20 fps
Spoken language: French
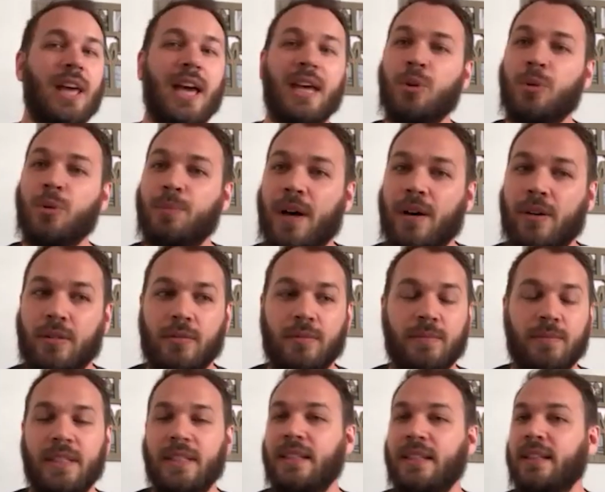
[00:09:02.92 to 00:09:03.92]
à nos
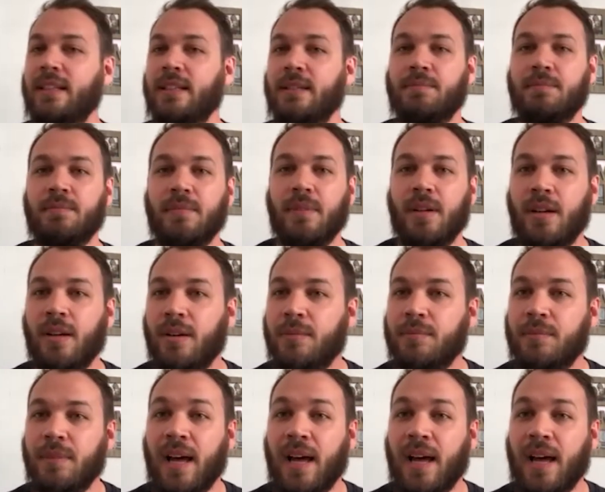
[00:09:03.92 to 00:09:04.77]
parents et euh,